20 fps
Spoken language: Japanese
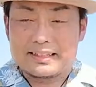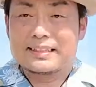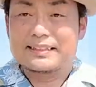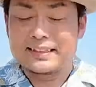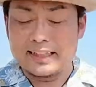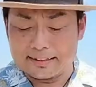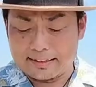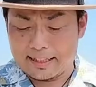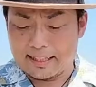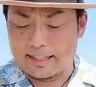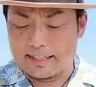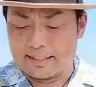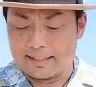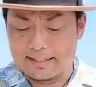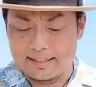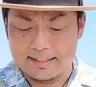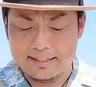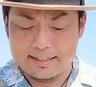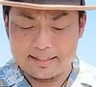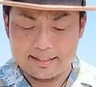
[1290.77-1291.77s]
さて、
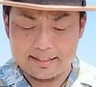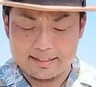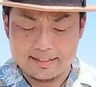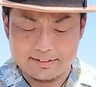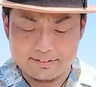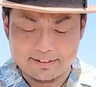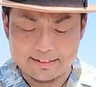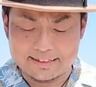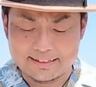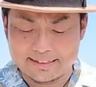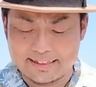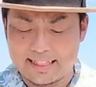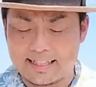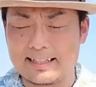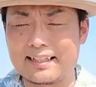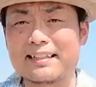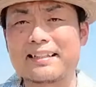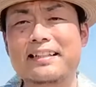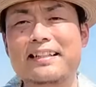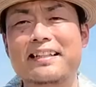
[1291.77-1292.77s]
えー、ではです
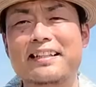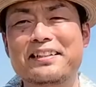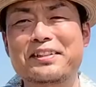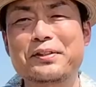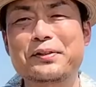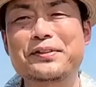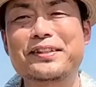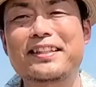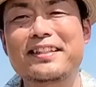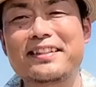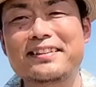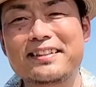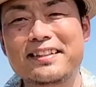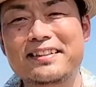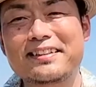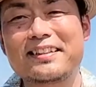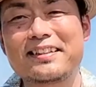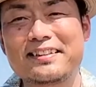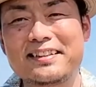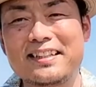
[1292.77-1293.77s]
ね、今日いただいた
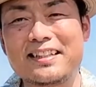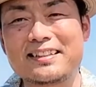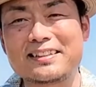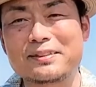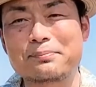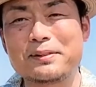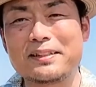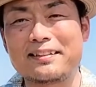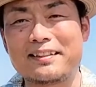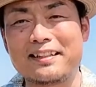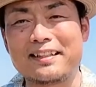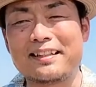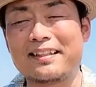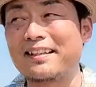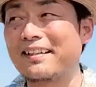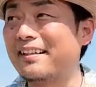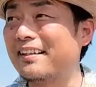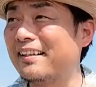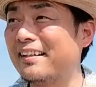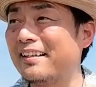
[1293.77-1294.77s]
方々すべて、
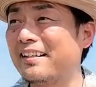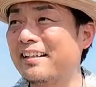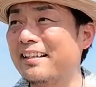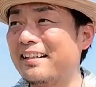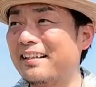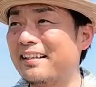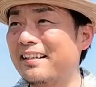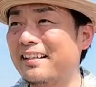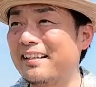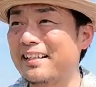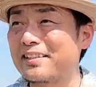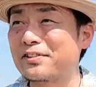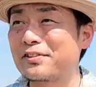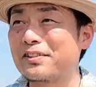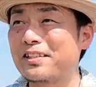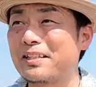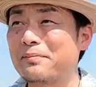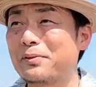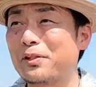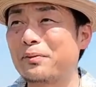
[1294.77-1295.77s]
えー、
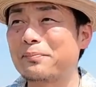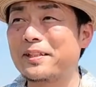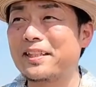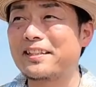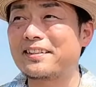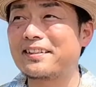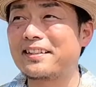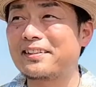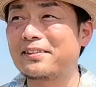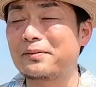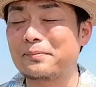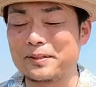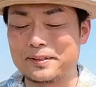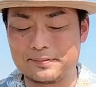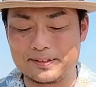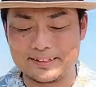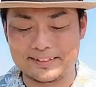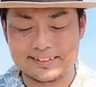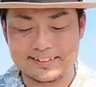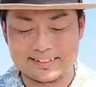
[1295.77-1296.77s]
ラジオネーム読み上げたいと思い
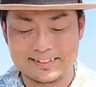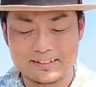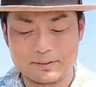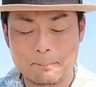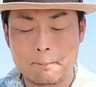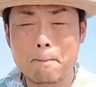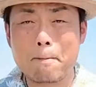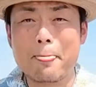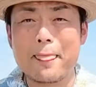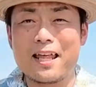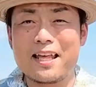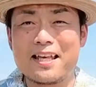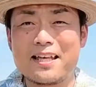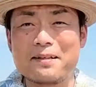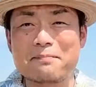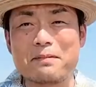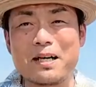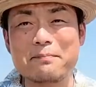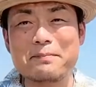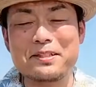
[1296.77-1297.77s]
ます。
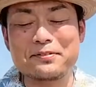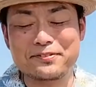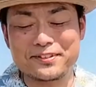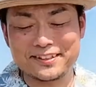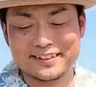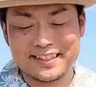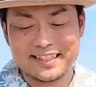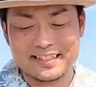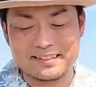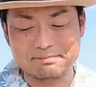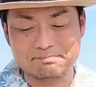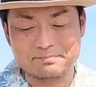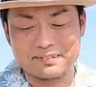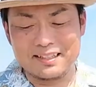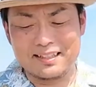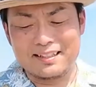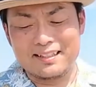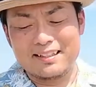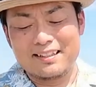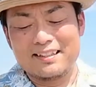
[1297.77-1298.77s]
豆福さん、
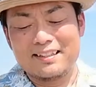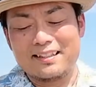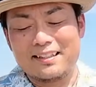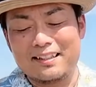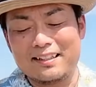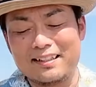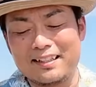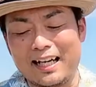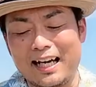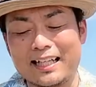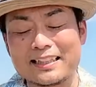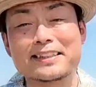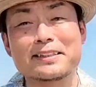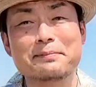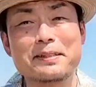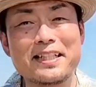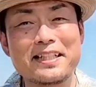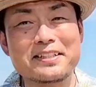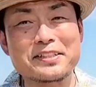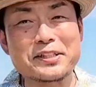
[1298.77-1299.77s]
えー、初
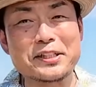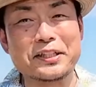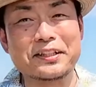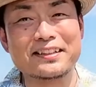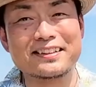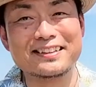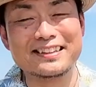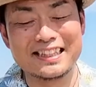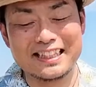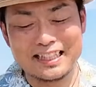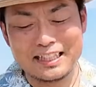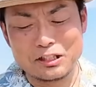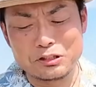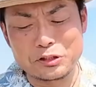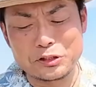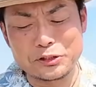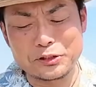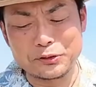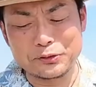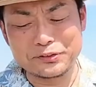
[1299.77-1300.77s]
メール、
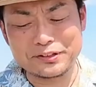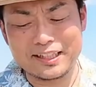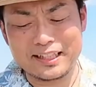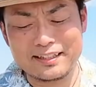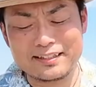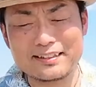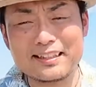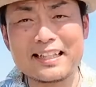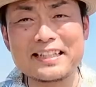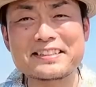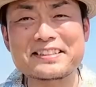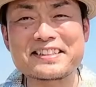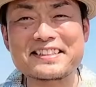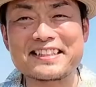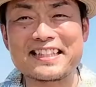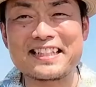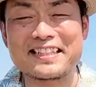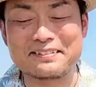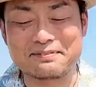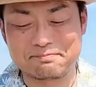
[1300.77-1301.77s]
うどん県大好き
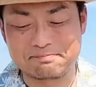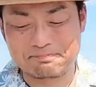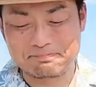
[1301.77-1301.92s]
さ